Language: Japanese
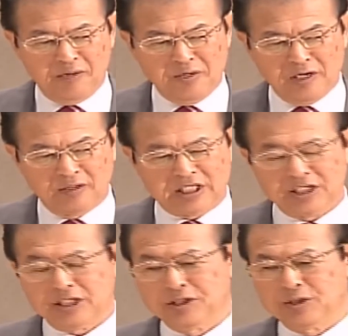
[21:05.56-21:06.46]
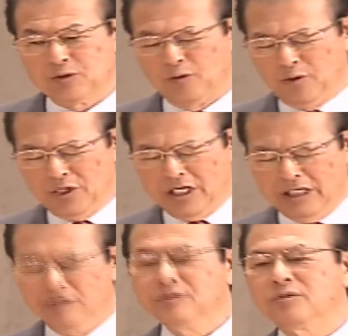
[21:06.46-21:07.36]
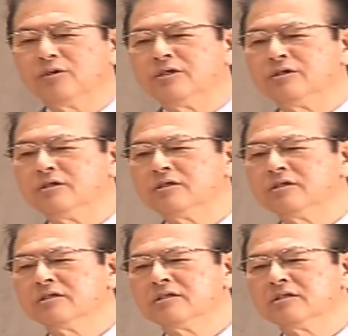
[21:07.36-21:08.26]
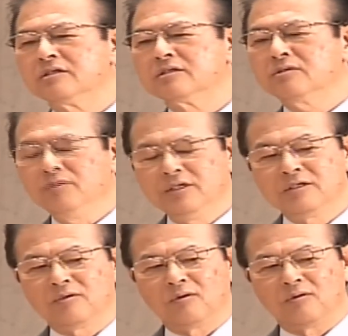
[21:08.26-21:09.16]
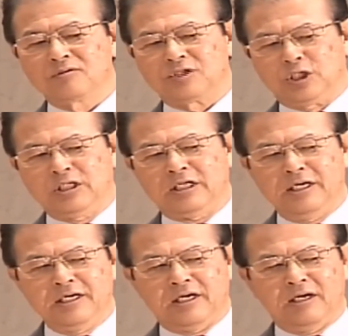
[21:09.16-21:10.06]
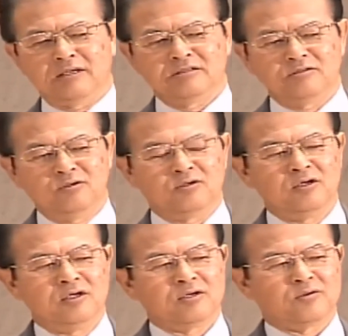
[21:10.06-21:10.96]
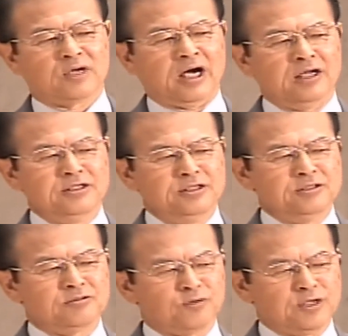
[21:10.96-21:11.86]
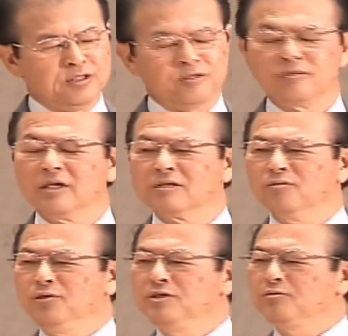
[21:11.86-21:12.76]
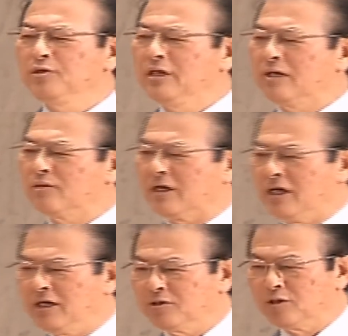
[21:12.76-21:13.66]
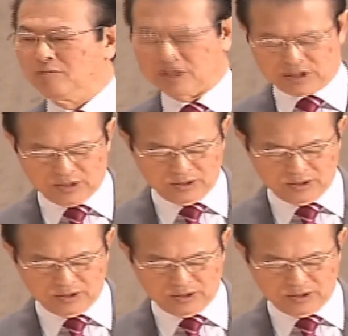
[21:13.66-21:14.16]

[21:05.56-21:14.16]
神が私たちと共にいるというそういうこう実体験を感じる時っていうのはどういう時なのかなと言います